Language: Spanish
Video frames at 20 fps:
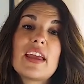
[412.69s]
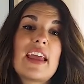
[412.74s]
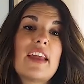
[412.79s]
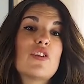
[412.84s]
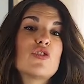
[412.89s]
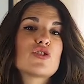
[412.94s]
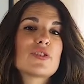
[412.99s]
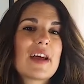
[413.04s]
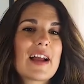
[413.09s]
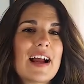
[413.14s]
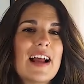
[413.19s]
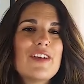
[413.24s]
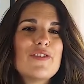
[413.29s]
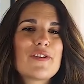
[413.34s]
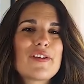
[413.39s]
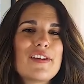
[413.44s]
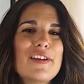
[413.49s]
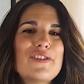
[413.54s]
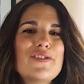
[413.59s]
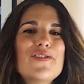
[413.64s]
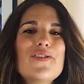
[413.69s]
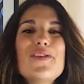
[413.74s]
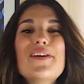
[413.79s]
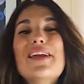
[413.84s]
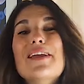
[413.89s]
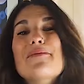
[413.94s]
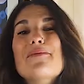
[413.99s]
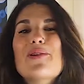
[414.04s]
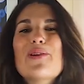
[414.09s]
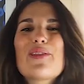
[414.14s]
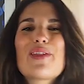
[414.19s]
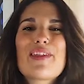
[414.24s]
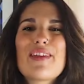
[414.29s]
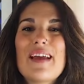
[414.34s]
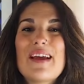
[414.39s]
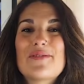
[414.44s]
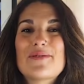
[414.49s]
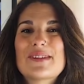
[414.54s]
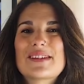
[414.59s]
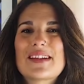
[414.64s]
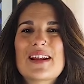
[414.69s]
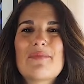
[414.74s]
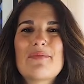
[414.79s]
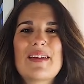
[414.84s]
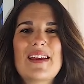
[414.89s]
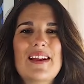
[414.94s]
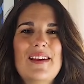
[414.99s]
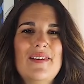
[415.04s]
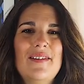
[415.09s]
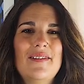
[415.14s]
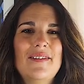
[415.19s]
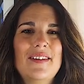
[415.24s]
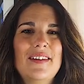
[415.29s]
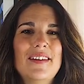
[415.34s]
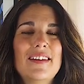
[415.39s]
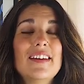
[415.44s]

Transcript: que nos da calorcito y broncea nuestra piel